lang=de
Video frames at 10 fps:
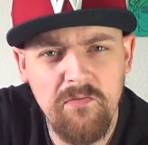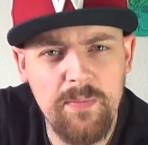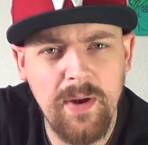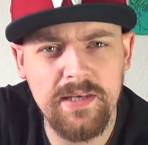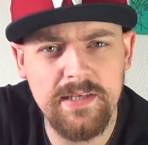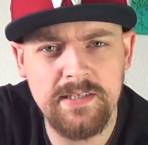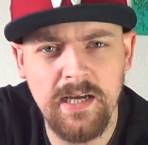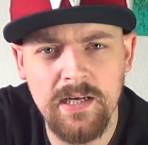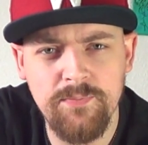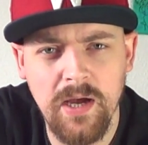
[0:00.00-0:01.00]
wie man dich
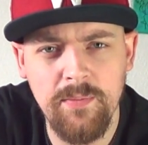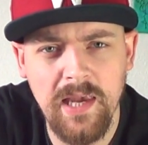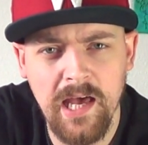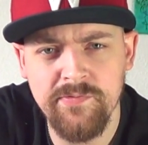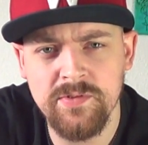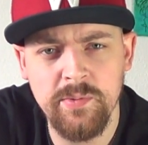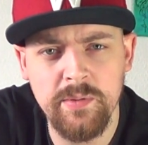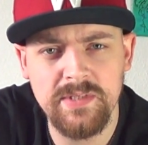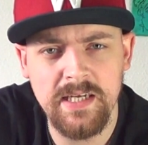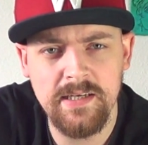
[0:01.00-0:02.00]
halt beim
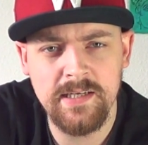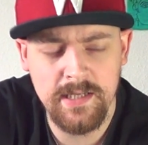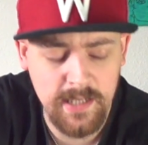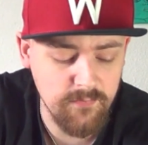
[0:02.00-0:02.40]
Livestream sehen kann.